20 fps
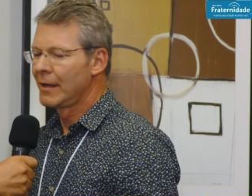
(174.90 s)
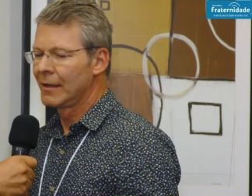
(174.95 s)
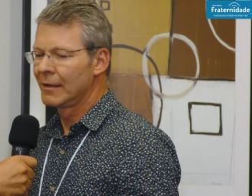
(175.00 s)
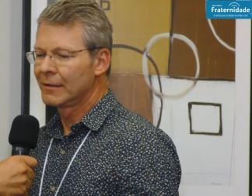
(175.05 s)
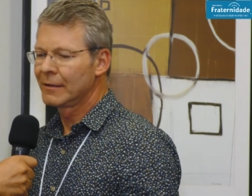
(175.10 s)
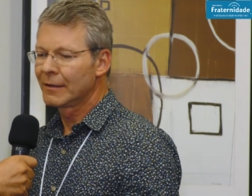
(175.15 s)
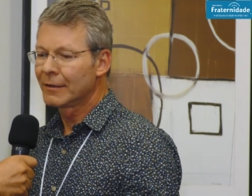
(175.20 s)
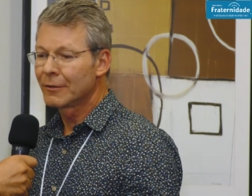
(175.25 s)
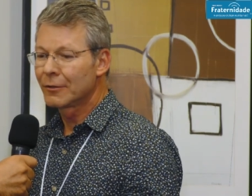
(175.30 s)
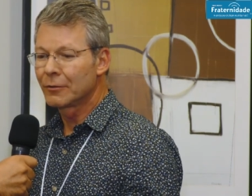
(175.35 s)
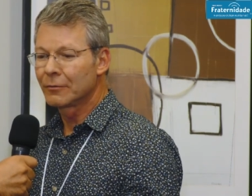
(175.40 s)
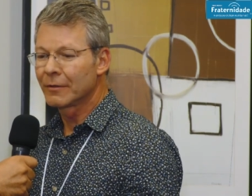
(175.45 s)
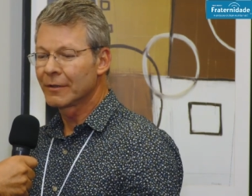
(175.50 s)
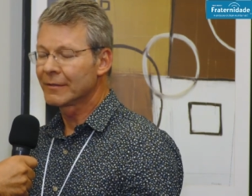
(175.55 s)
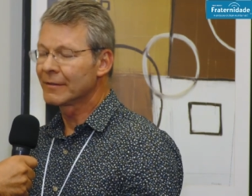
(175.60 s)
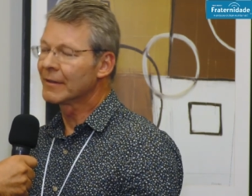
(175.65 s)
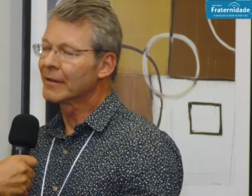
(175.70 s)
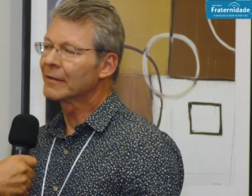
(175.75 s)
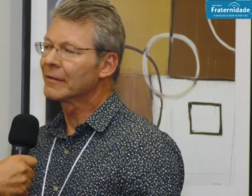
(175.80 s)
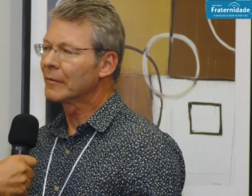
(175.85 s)
ele que criou
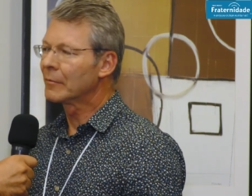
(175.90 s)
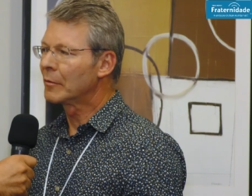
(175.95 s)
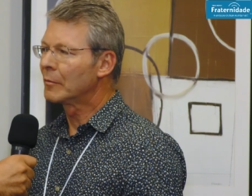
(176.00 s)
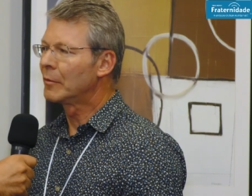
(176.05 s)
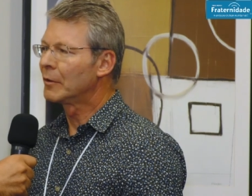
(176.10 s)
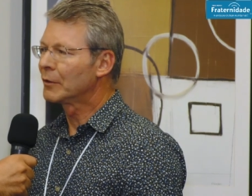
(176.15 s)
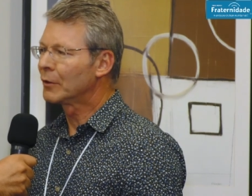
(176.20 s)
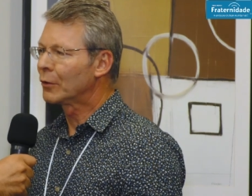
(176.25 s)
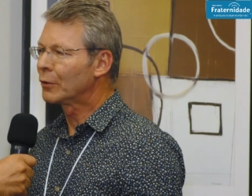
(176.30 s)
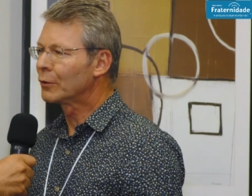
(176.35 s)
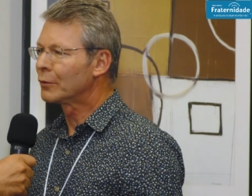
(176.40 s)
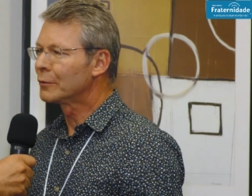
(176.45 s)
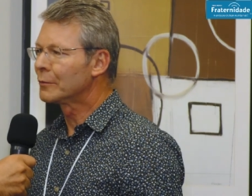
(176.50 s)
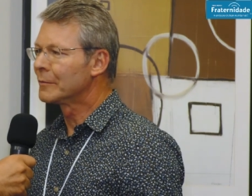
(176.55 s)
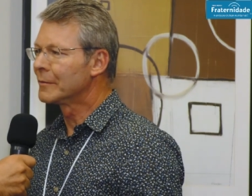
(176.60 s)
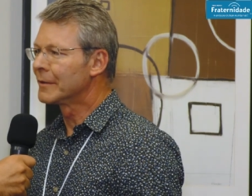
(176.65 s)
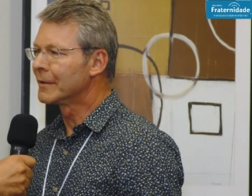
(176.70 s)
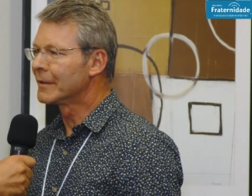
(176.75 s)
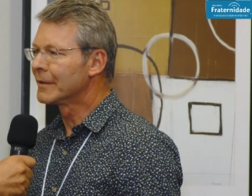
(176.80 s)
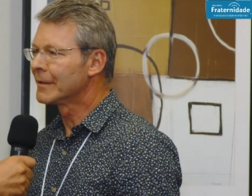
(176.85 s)
as leis da
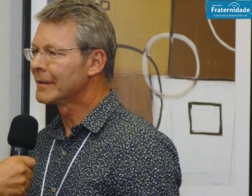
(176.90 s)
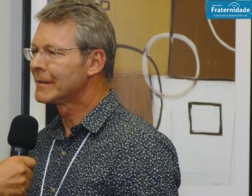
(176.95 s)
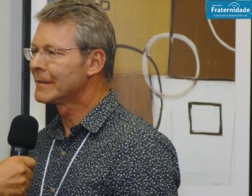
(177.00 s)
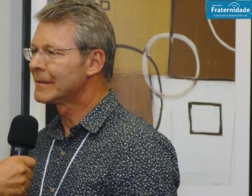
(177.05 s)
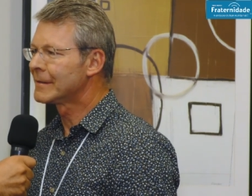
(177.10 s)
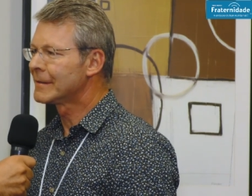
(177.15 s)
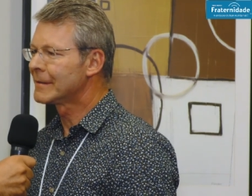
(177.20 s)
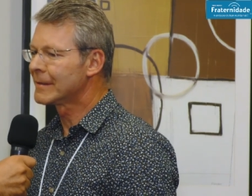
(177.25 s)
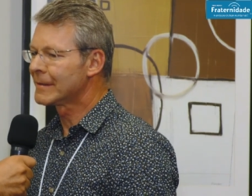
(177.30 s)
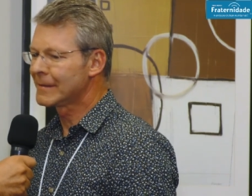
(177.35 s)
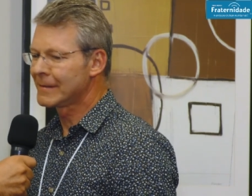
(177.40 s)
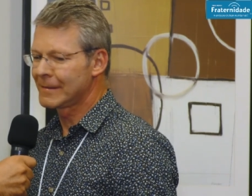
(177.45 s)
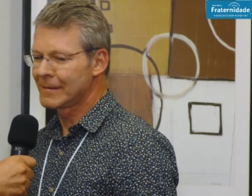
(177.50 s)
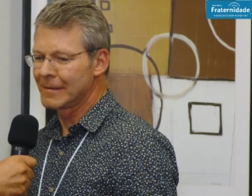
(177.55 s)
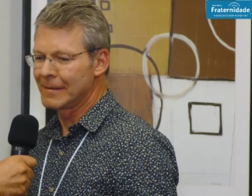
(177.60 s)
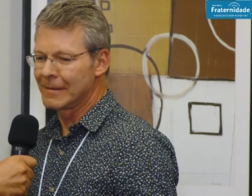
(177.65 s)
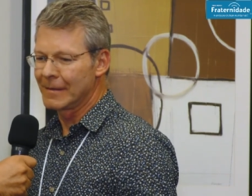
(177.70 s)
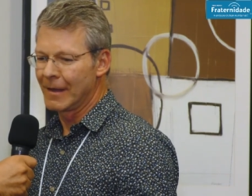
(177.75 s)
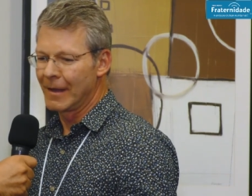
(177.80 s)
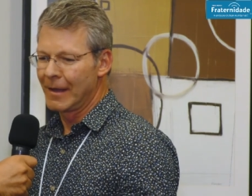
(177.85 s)
biblioteconomia. Ele dizia
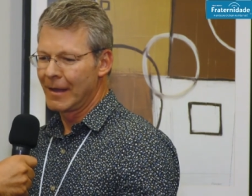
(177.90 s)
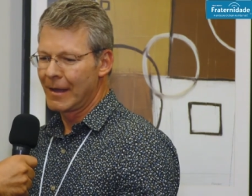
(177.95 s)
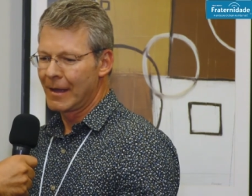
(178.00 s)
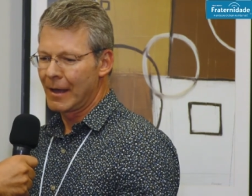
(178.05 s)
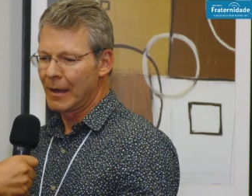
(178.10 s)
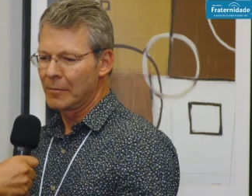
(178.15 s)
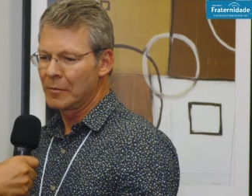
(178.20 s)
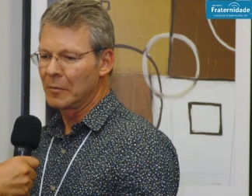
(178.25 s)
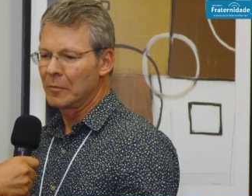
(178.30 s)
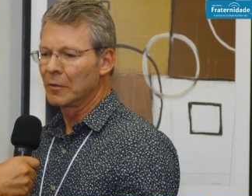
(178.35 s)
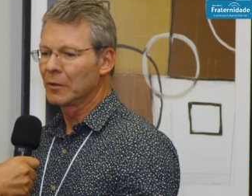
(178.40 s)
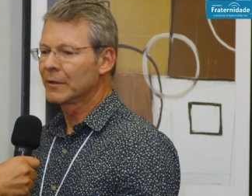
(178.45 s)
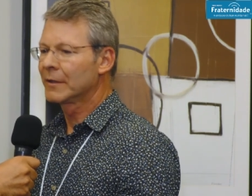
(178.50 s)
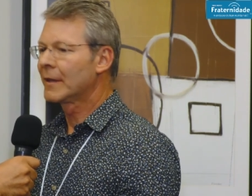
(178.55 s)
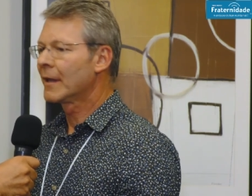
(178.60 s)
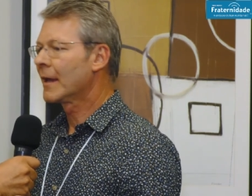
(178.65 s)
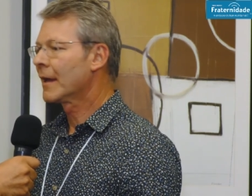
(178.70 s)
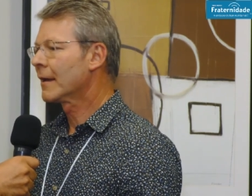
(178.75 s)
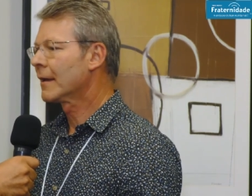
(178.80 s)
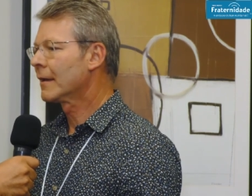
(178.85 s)
assim: a
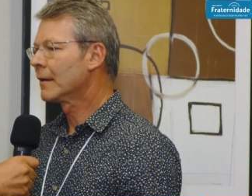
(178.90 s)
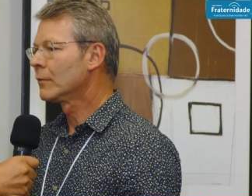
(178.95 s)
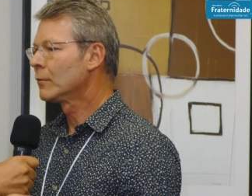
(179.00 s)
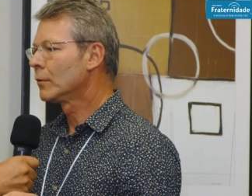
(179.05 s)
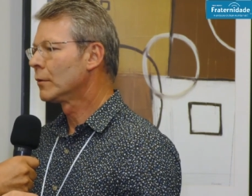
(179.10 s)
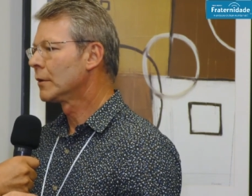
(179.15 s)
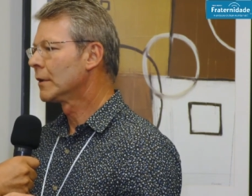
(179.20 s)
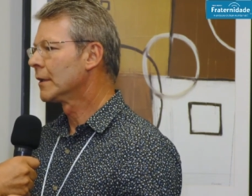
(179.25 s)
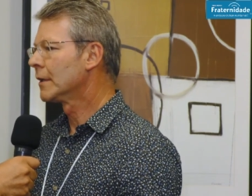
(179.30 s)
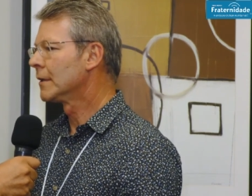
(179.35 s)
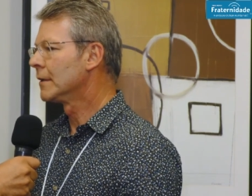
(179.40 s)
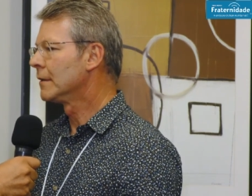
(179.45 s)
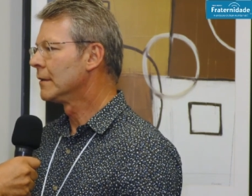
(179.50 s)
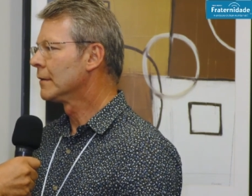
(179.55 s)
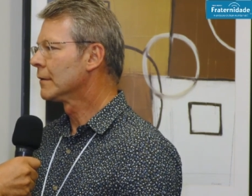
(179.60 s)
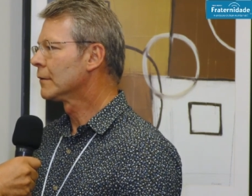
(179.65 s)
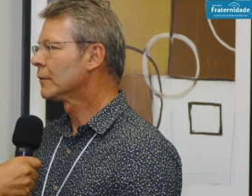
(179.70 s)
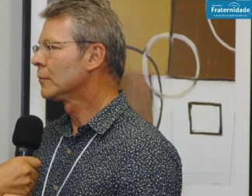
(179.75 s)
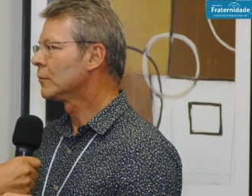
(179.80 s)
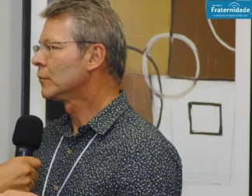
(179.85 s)
biblioteca é um
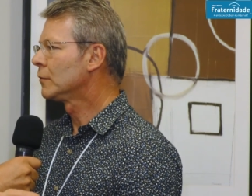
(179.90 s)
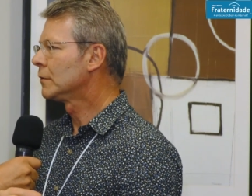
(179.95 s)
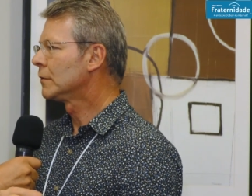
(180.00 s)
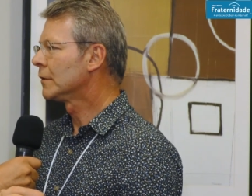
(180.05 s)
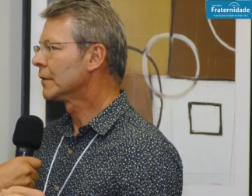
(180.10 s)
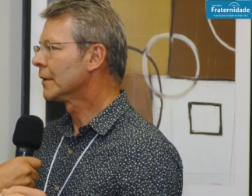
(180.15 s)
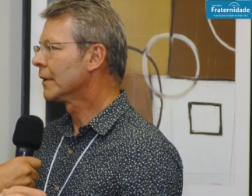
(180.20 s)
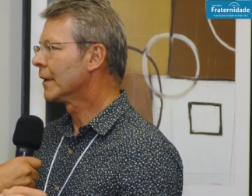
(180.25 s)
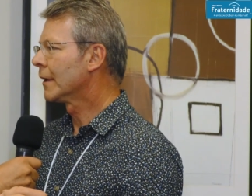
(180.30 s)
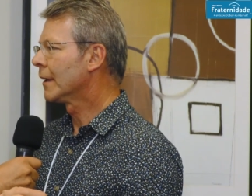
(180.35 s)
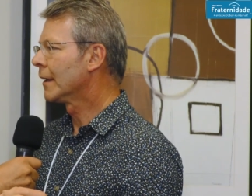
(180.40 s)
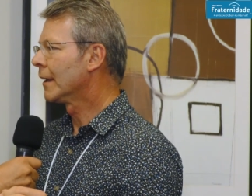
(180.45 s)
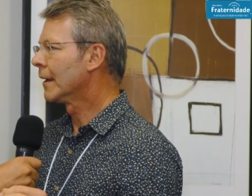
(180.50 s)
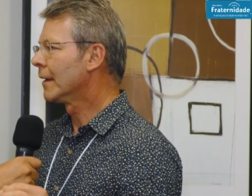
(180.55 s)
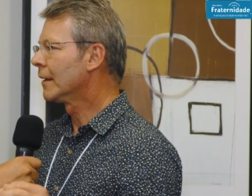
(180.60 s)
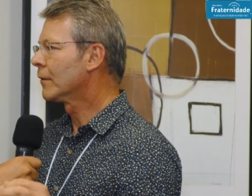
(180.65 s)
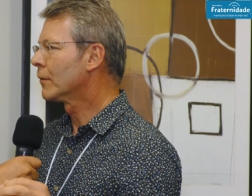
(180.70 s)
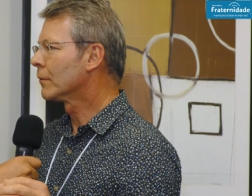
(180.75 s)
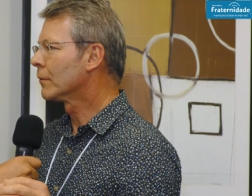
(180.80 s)
organismo em